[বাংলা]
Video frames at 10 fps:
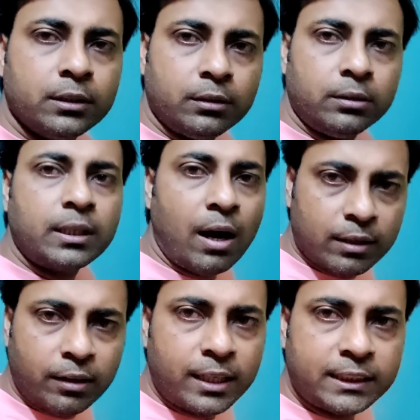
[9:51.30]
তো
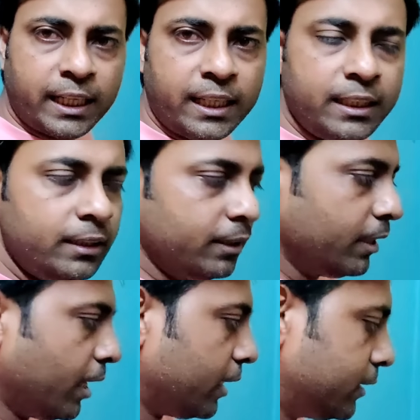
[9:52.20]
খাওয়া দাওয়াটা সেরে নিই
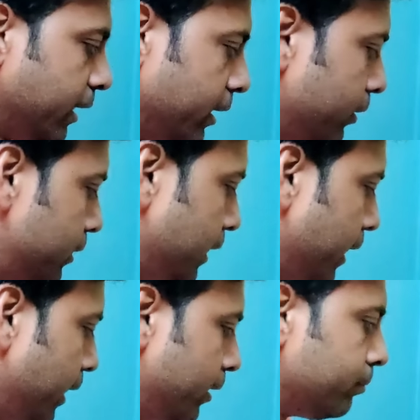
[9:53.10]
আজকে হচ্ছে
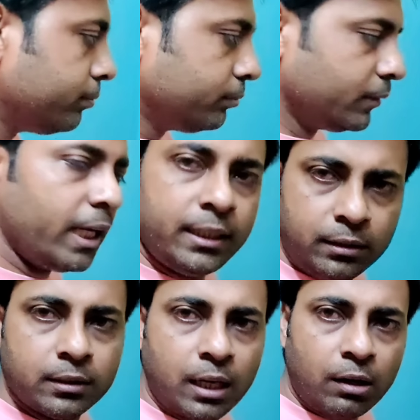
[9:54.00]
গিয়ে এই
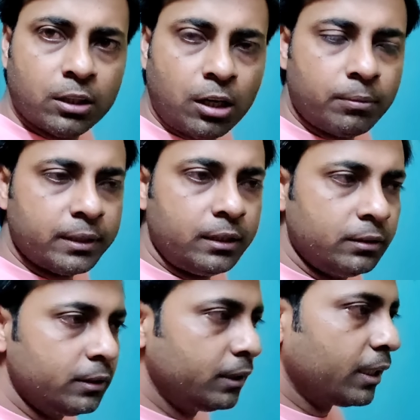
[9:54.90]
খাওয়া দাওয়া আমাদের
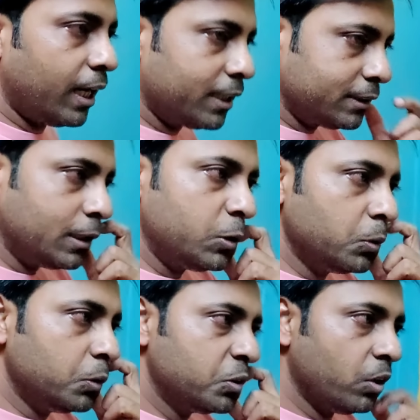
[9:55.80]
কালকে যেহেতু
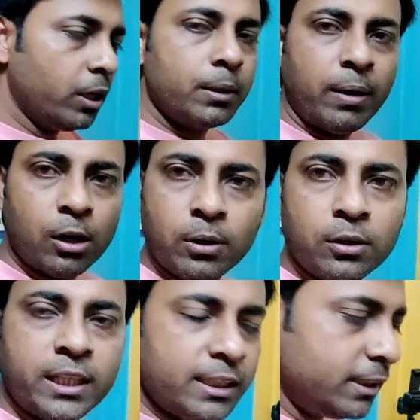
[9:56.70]
অনেক ভালো
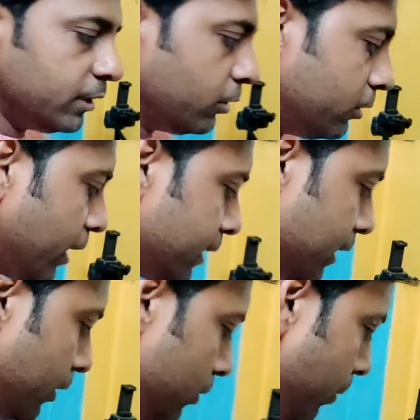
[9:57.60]
ভালো খেয়েছি তো
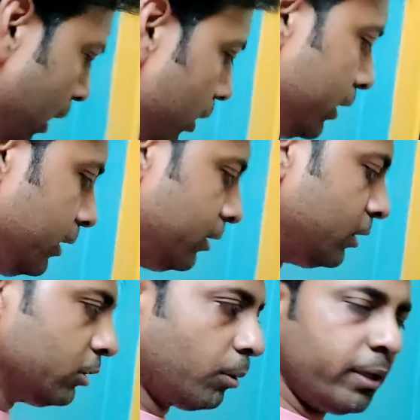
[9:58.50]
আজকেও ভালোই
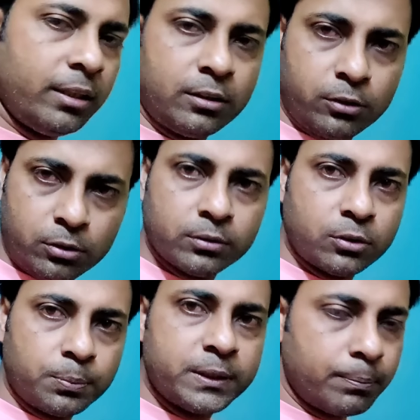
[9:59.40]
তবে
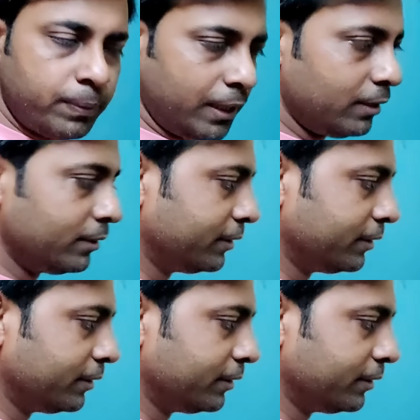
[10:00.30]
খুব সুন্দর